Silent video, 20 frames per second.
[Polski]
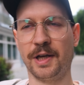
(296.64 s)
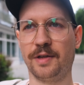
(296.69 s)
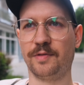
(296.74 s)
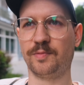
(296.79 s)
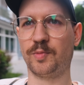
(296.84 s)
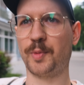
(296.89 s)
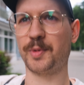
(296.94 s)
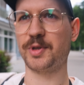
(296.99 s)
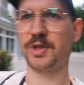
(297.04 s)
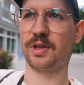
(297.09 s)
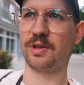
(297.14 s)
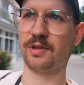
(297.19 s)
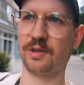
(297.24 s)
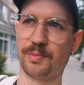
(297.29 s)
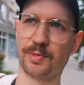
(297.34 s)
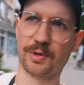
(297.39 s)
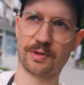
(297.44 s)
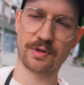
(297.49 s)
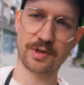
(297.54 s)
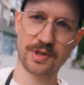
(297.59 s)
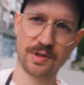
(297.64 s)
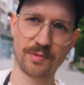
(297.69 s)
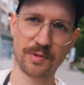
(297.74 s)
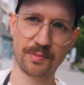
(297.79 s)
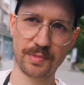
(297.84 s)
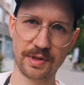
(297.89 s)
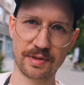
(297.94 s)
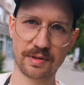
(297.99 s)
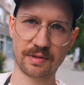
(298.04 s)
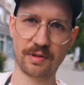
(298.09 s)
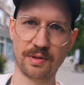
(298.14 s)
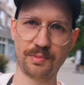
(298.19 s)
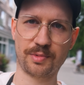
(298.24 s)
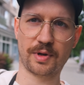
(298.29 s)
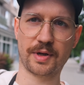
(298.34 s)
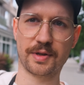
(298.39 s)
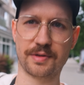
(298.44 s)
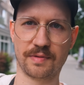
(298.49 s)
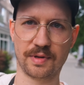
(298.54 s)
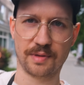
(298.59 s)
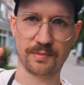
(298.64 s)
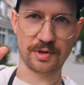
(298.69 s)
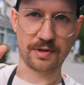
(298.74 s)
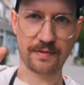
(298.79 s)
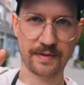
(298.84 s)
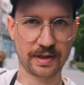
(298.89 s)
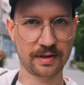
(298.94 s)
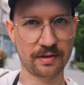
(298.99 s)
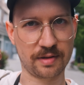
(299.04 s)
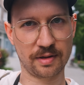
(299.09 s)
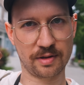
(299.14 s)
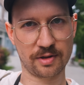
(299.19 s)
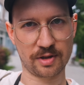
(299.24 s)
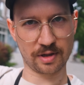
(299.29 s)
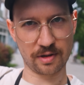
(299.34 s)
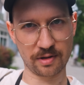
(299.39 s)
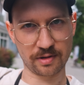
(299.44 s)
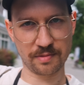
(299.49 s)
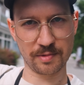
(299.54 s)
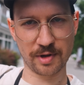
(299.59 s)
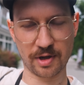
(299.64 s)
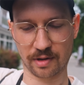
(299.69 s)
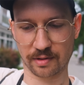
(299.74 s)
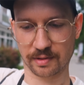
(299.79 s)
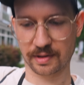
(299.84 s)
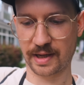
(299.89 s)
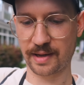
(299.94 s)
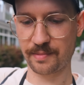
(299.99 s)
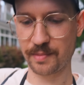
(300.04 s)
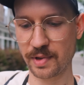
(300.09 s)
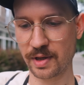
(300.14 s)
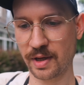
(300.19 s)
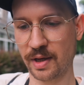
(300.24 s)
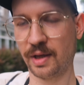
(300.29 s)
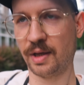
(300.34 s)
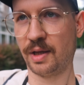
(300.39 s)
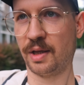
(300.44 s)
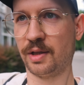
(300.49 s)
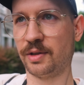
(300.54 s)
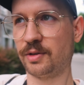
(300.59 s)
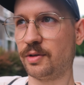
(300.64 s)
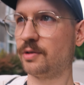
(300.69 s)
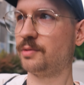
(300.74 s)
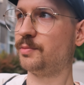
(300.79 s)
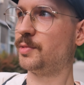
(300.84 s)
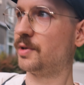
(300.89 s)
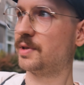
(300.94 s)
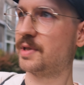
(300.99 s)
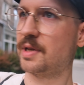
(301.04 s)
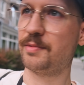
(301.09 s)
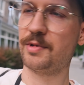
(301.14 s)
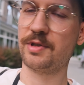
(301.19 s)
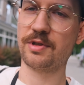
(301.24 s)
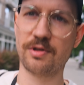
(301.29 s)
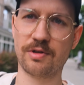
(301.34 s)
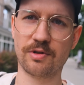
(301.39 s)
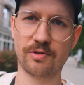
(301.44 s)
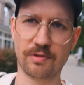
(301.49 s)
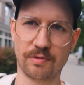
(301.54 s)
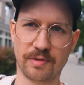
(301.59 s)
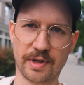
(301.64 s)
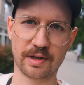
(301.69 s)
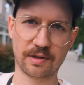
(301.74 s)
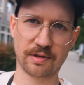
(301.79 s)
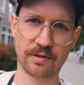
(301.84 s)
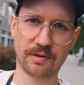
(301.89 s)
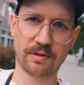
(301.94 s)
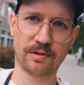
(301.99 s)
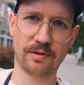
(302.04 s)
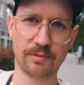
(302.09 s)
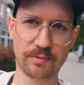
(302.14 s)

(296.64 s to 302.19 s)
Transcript: W momencie, kiedy podchodzimy blisko i pokazujemy świat szerokim kątem, to odbiorca będzie się czuł jako e,